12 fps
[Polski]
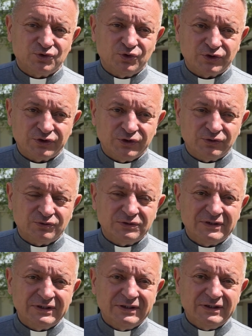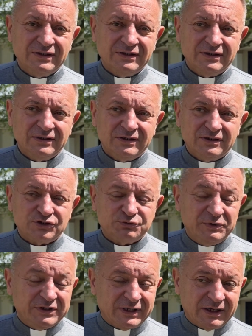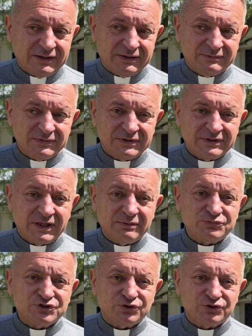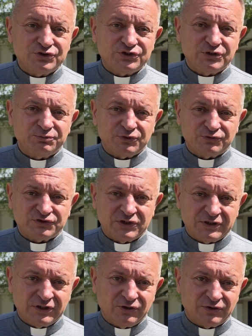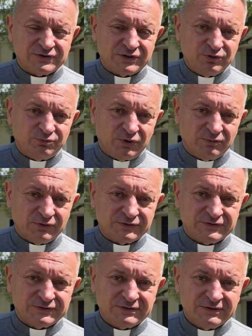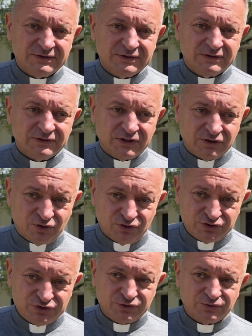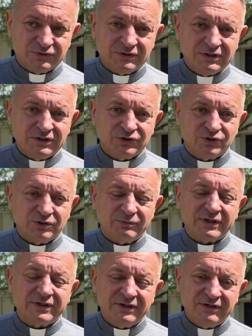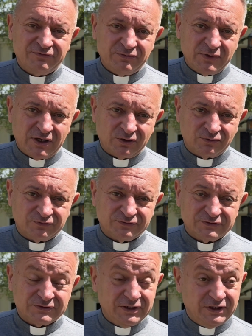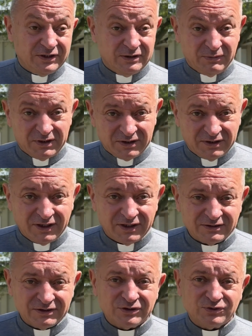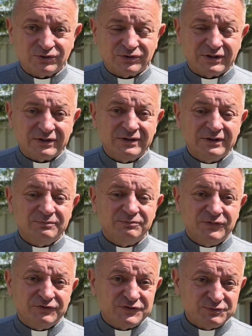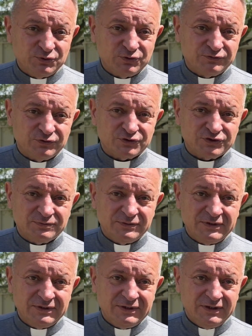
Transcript: kuchnią, szpitalem. Tam przychodzi się po wszelkiego rodzaju pomoc. Ten Kościół, który ma tyle wymiarów, i ten materialny, który my współtworzymy,